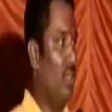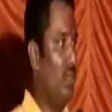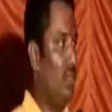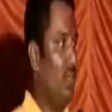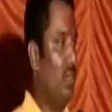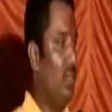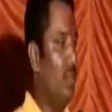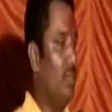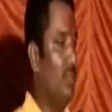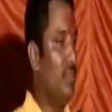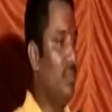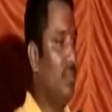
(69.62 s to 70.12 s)

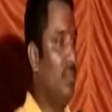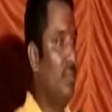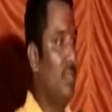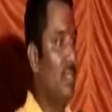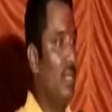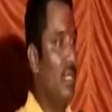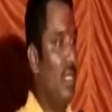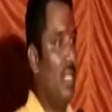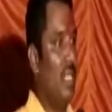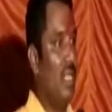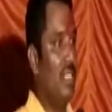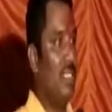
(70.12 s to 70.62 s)
చేశారు
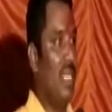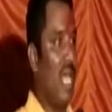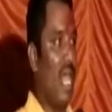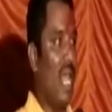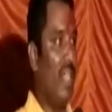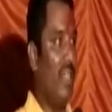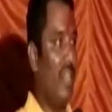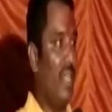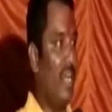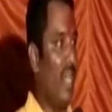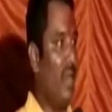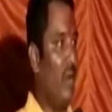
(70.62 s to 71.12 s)
చాలా
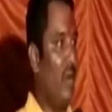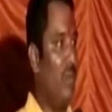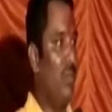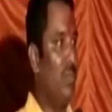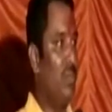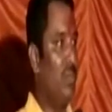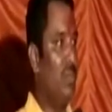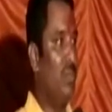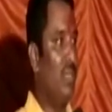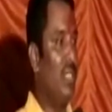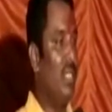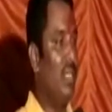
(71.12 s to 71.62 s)
అందకరం
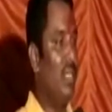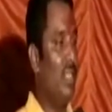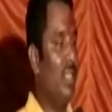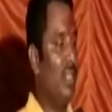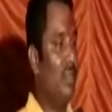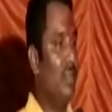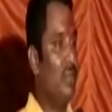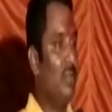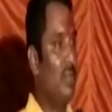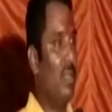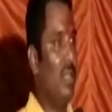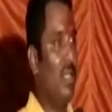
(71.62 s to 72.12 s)
అనిపిస్తుంది
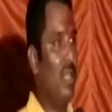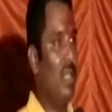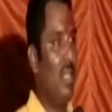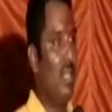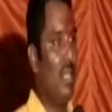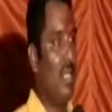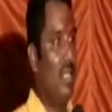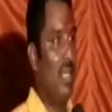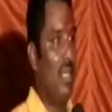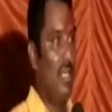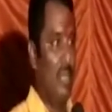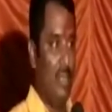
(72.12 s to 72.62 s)

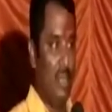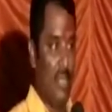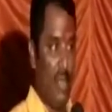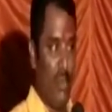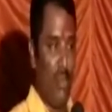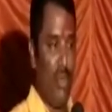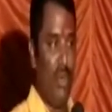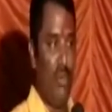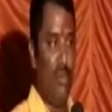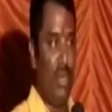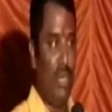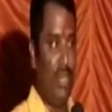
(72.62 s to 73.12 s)

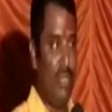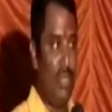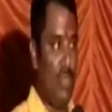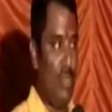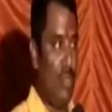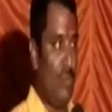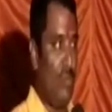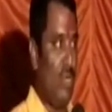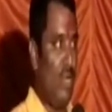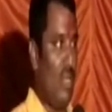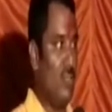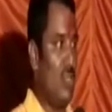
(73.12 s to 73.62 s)
తప్పని
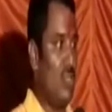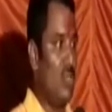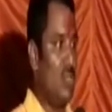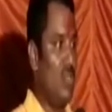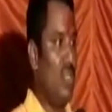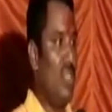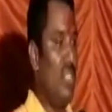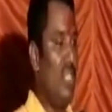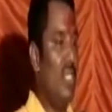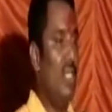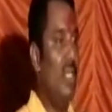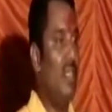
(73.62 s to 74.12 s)
పరిస్థితుల్లో వెళ్లాల్సి
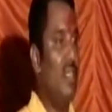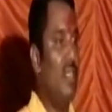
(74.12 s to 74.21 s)
వస్తుంది